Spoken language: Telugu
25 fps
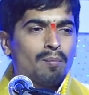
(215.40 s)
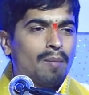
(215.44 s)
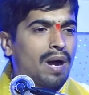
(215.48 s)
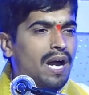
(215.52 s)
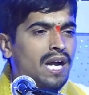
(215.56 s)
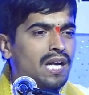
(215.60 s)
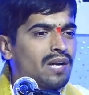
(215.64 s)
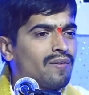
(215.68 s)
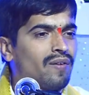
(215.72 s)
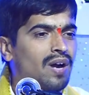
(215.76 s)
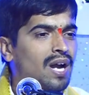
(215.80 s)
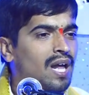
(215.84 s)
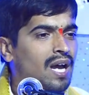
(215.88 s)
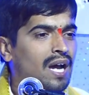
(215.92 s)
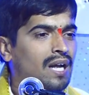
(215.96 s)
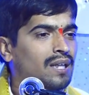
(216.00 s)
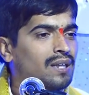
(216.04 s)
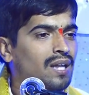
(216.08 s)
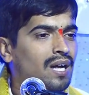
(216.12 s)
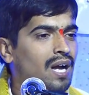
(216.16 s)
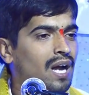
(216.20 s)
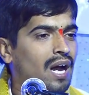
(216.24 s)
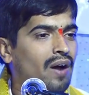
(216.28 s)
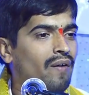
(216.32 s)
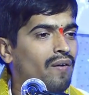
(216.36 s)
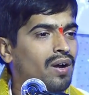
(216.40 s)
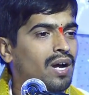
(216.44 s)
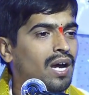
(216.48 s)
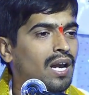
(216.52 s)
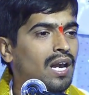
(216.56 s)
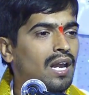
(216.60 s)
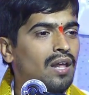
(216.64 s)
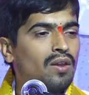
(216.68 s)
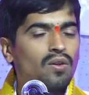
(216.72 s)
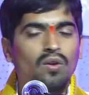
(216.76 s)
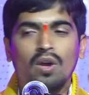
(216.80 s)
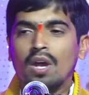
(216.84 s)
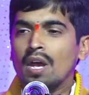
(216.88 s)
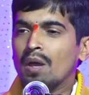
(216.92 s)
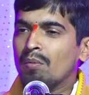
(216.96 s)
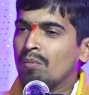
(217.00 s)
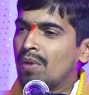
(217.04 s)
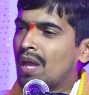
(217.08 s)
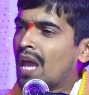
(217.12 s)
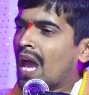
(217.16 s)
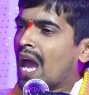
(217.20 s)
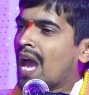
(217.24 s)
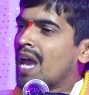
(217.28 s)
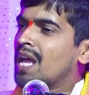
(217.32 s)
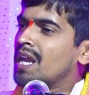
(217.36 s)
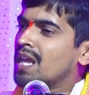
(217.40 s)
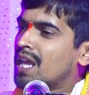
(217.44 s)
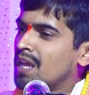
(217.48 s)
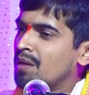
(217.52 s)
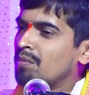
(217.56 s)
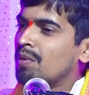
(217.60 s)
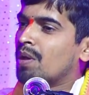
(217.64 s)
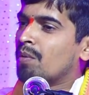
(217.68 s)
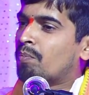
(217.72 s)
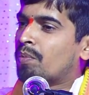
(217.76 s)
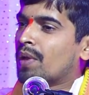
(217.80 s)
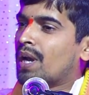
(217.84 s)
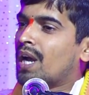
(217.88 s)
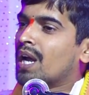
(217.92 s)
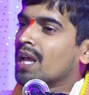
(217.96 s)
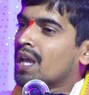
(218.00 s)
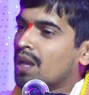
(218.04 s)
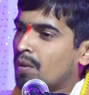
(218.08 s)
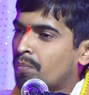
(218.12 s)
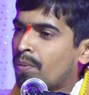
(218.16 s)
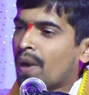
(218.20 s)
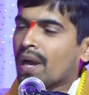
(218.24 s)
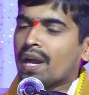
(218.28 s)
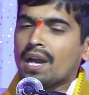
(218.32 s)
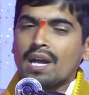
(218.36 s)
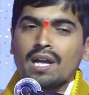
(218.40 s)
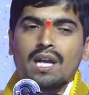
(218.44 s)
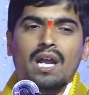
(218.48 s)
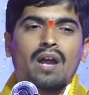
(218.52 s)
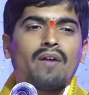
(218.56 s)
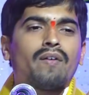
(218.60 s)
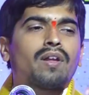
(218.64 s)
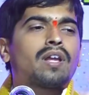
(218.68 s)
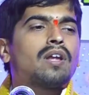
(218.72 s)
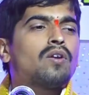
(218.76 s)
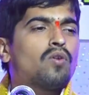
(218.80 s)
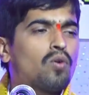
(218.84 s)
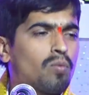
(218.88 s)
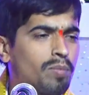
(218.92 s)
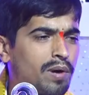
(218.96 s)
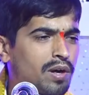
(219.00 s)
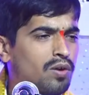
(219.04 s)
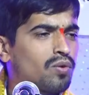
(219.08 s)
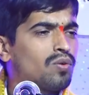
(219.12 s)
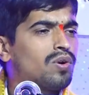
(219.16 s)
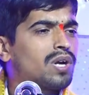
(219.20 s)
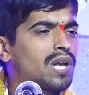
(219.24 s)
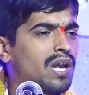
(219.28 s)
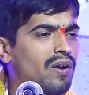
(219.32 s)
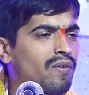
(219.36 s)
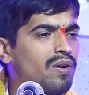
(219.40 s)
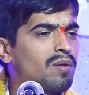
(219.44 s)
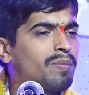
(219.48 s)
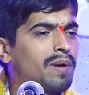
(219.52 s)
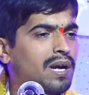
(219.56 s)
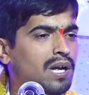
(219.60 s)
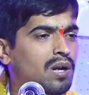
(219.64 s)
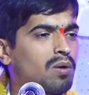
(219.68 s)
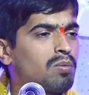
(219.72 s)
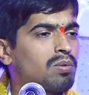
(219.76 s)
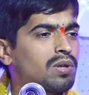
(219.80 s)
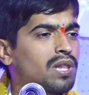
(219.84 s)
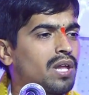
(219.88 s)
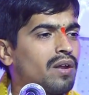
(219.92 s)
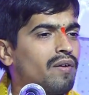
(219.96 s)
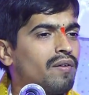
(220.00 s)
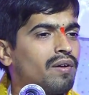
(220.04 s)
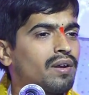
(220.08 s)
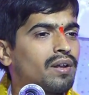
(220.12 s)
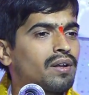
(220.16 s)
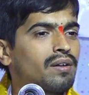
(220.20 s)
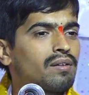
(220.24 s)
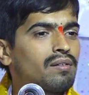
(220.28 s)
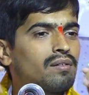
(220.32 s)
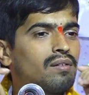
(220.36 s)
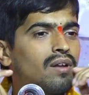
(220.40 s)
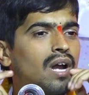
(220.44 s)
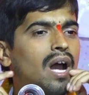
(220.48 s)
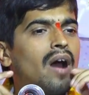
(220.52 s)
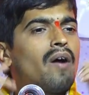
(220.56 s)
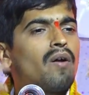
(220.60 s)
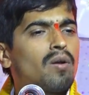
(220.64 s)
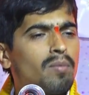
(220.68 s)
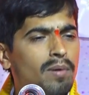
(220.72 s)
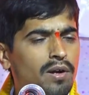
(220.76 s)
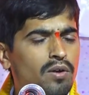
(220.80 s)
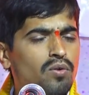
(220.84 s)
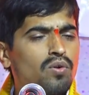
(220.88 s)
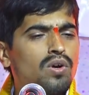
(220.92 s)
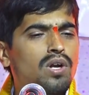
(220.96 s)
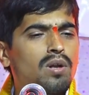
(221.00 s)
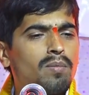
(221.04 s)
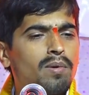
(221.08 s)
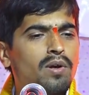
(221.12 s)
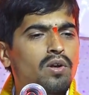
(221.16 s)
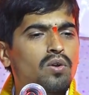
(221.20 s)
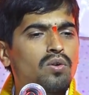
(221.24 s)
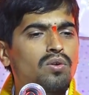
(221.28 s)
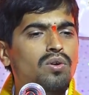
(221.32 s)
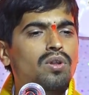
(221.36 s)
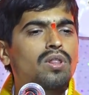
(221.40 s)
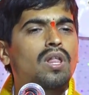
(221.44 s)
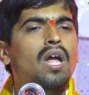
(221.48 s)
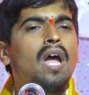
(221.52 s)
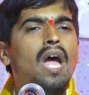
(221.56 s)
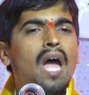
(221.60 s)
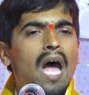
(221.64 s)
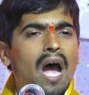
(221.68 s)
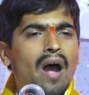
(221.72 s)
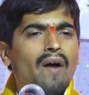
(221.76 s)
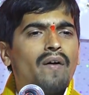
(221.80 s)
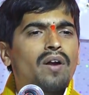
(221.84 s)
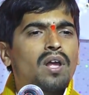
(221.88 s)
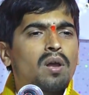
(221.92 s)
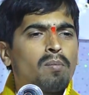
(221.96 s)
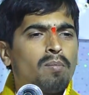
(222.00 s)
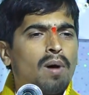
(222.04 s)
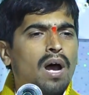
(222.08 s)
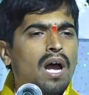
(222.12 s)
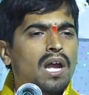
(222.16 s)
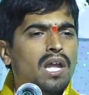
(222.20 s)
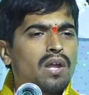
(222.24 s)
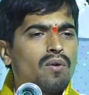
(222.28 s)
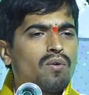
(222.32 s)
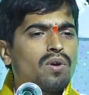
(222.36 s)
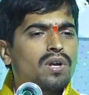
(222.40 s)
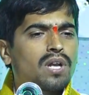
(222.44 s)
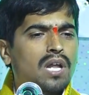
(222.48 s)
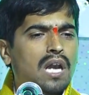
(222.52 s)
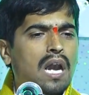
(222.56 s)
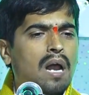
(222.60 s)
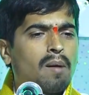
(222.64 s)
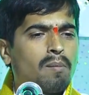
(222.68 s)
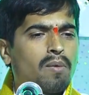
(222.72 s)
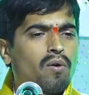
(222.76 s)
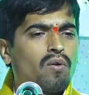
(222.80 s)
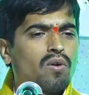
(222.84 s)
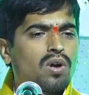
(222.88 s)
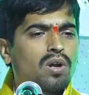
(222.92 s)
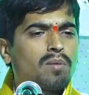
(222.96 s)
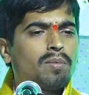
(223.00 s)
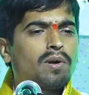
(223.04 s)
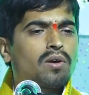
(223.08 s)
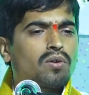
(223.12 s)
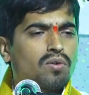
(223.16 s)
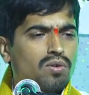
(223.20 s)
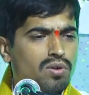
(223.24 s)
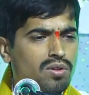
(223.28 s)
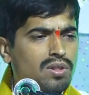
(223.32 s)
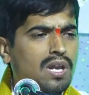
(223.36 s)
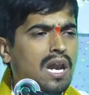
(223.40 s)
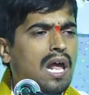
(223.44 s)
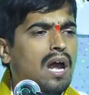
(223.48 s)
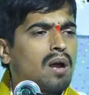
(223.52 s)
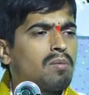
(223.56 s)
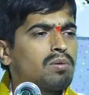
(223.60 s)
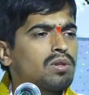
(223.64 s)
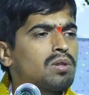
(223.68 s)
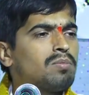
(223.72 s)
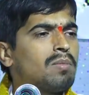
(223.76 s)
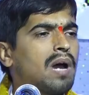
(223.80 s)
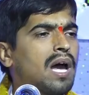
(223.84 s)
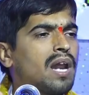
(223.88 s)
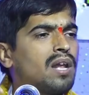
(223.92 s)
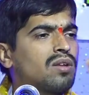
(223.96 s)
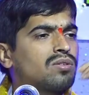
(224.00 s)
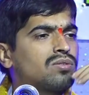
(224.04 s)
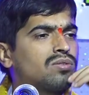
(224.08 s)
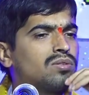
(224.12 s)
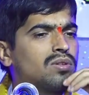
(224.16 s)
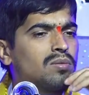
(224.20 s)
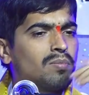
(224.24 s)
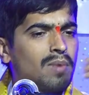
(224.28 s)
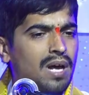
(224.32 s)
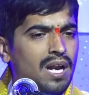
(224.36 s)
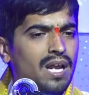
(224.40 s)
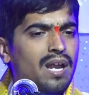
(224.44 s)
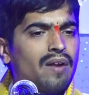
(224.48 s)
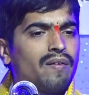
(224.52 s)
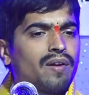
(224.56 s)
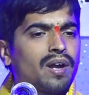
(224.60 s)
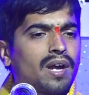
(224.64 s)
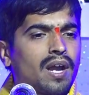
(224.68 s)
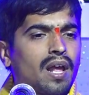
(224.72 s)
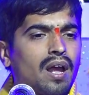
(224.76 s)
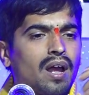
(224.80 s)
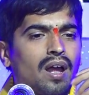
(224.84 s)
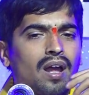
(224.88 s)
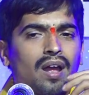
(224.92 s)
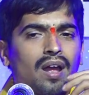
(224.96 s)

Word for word: బయట వాళ్ళకి అర్థం కావక్కర్లేదు మీ ఆయనకి మీ పిల్లలకి పక్కింటి ఆవిడకి నువ్వు పెట్టుకుంటే ఏమిటి పెట్టకపోతే ఏమిటి ఆవిడ పెట్టుకుంటే పెట్టుకుంటుంది ఆవిడకి భాగ్యం ఉంటే నమ్మకం ఉంటే పెట్టుకుంటుంది లేకపోతే మానేస్తుంది మనకేమిట